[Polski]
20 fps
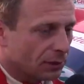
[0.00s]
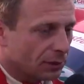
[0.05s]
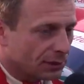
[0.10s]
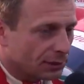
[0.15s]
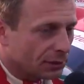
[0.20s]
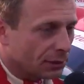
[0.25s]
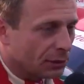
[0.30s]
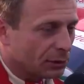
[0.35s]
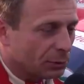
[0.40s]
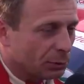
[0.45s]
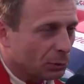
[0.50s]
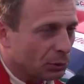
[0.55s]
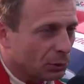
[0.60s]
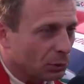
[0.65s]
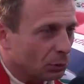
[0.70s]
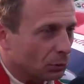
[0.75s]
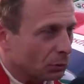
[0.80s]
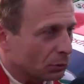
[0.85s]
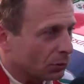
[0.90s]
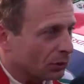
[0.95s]
Stres
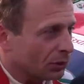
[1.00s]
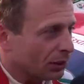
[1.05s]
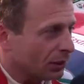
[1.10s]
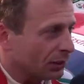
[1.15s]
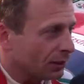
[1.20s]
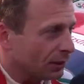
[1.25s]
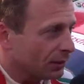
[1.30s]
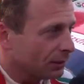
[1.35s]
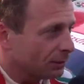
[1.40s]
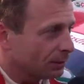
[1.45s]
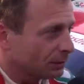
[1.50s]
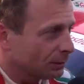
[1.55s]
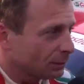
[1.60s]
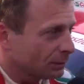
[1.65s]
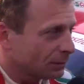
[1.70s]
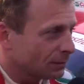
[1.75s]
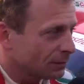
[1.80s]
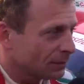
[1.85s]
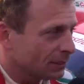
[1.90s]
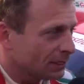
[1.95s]
puścił od rana,
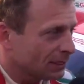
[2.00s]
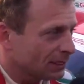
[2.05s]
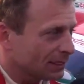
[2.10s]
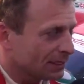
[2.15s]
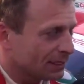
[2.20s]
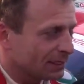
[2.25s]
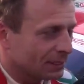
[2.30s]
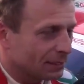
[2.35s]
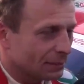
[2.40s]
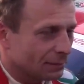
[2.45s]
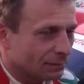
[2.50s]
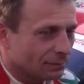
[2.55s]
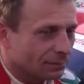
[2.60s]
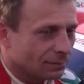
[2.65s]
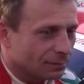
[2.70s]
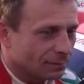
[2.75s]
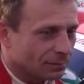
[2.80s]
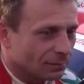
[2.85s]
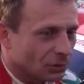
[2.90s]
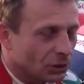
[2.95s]
więc
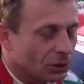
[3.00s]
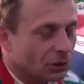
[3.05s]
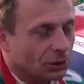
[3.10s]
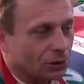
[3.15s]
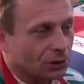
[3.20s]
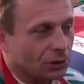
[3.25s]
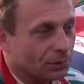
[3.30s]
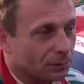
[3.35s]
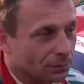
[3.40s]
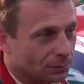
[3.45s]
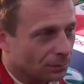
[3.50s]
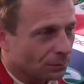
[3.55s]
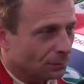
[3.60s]
cieszę się.